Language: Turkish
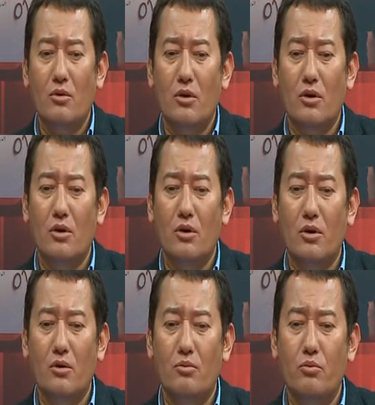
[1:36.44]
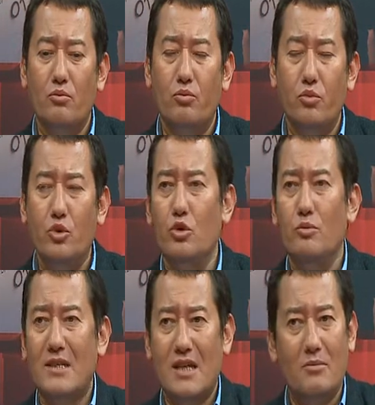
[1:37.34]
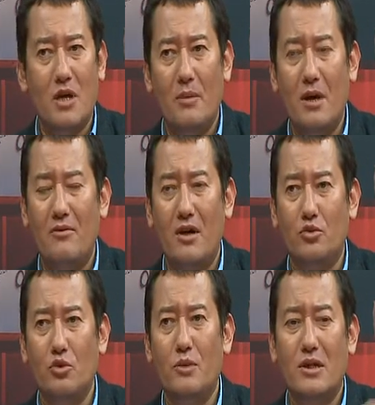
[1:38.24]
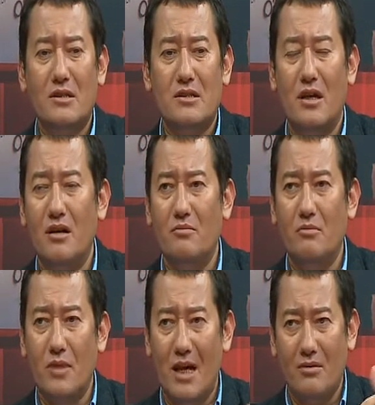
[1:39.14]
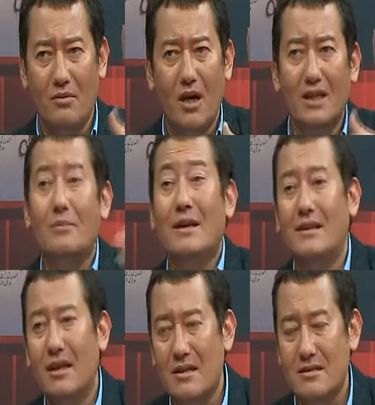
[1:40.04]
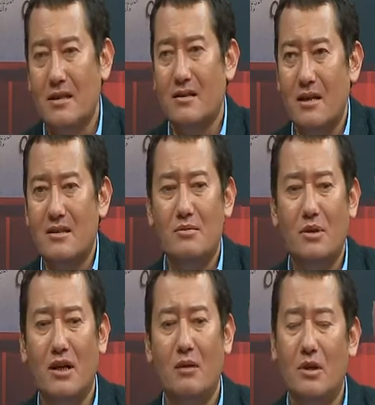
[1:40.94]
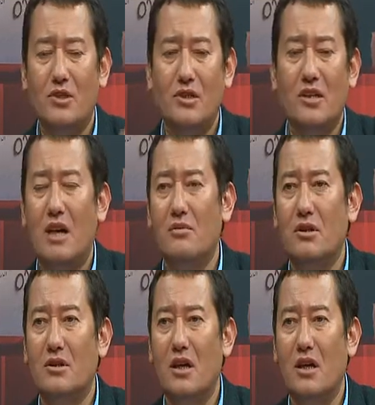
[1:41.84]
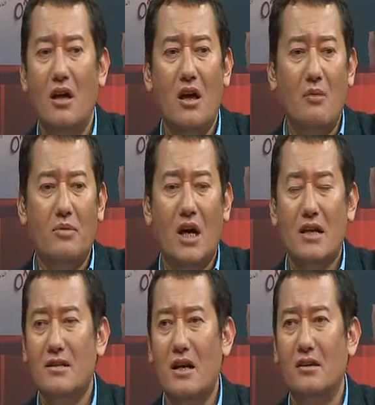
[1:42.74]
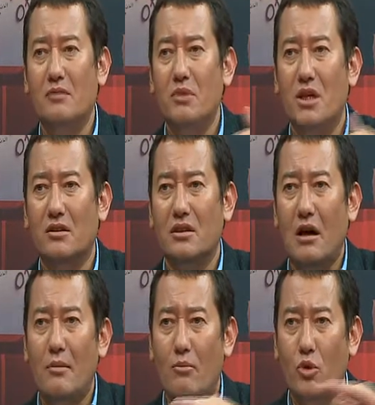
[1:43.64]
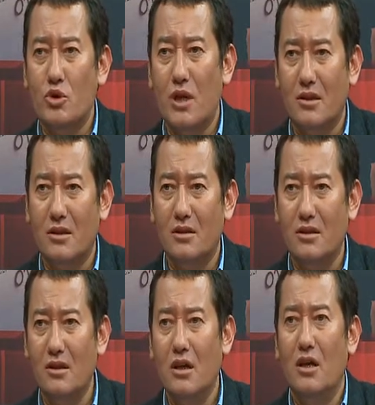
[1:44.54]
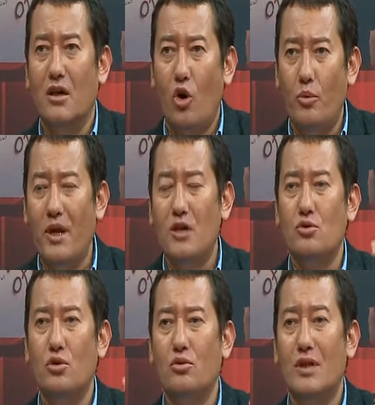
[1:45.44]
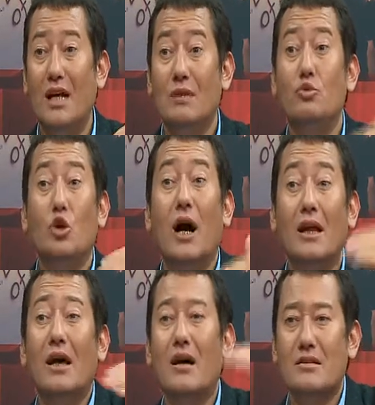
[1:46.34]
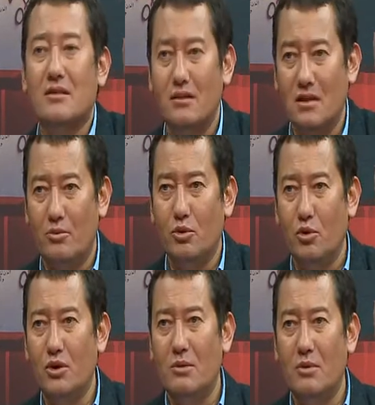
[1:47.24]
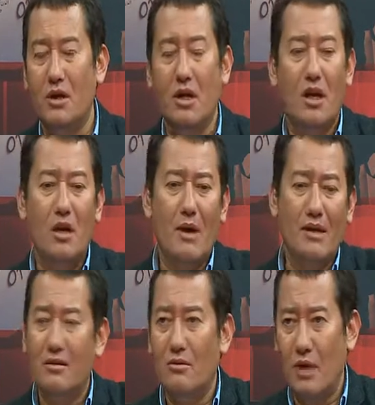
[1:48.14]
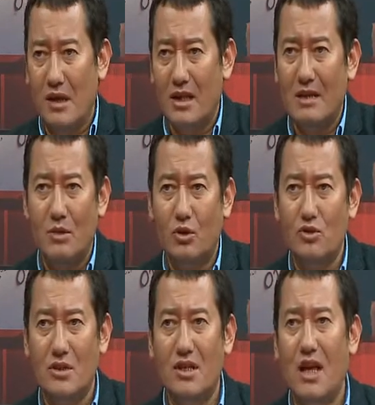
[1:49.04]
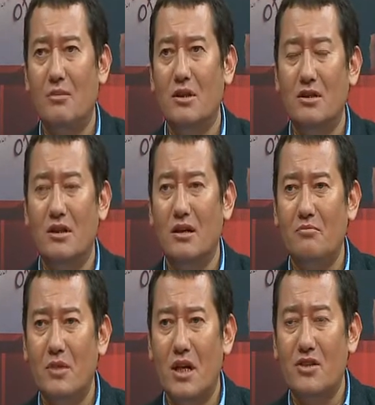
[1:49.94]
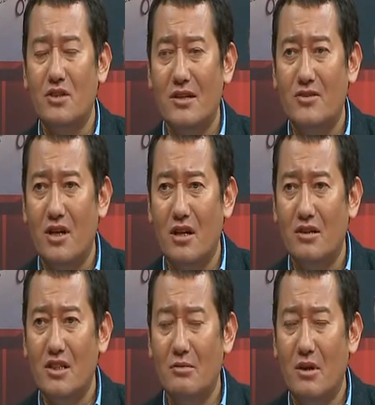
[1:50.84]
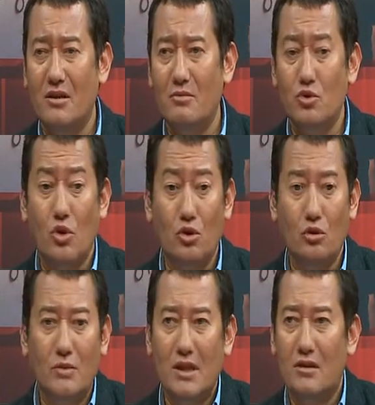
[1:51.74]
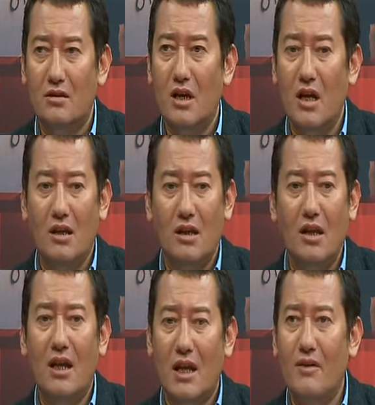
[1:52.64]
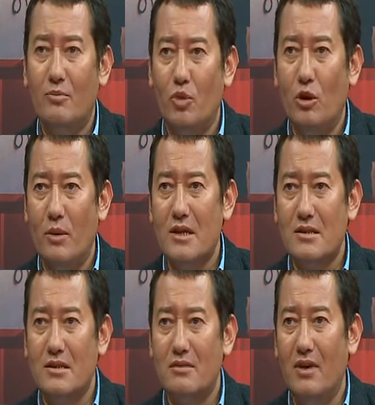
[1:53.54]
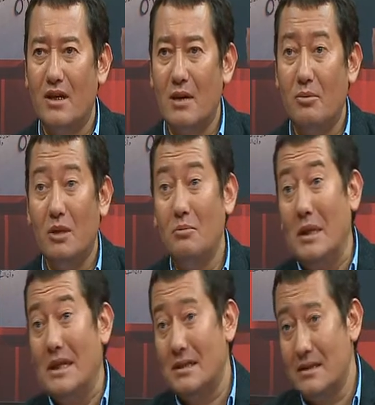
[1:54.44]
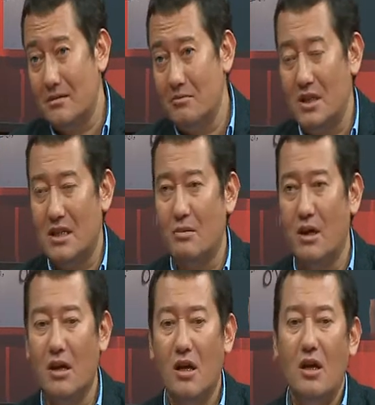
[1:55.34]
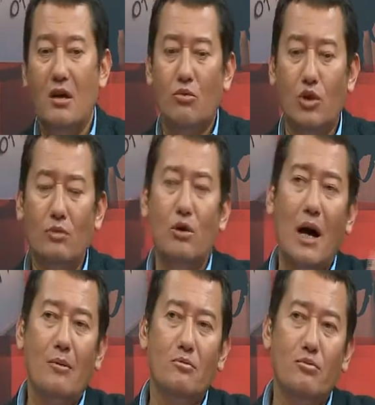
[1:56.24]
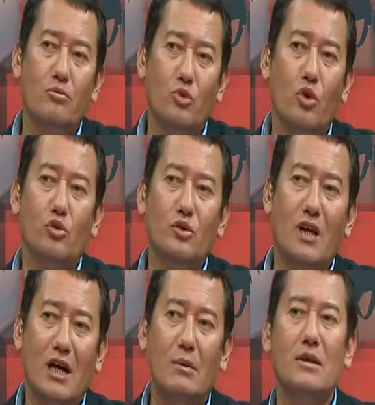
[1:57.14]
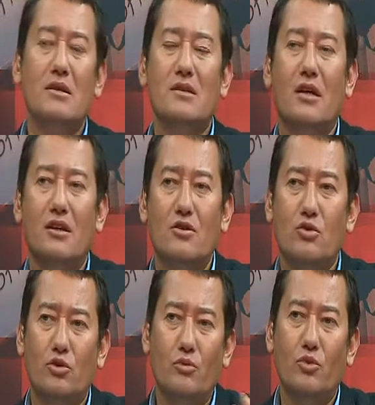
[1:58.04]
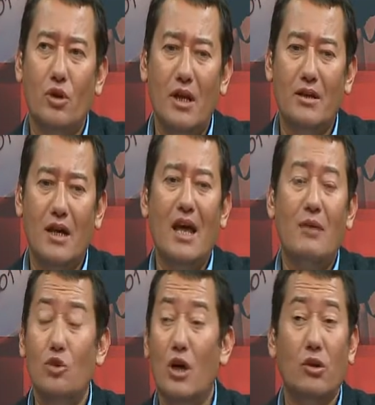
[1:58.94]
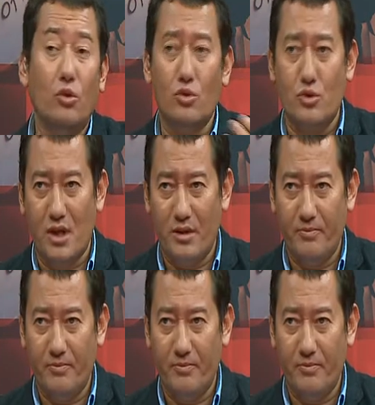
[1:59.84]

E, bugün mesela bir haber var. Türk medyasına yani ana medya en azından yansımadı ama işte Diyarbakır'da bir hastanenin bir katı tamamen boşaltıldı. Operasyon yani müdahale hazırlığı yapılıyor gibi. Ben yayına girmeden önce Diyarbakır'da birkaç gazeteci arkadaşımı aradım. Sordum nedir? Dediler ki evet böyle bir hazırlık var yapılabilir bir ihtimal. Buna mukabil bu konuyu takip eden insanlara soruyorum diyorlar ki eğer müdahale olursa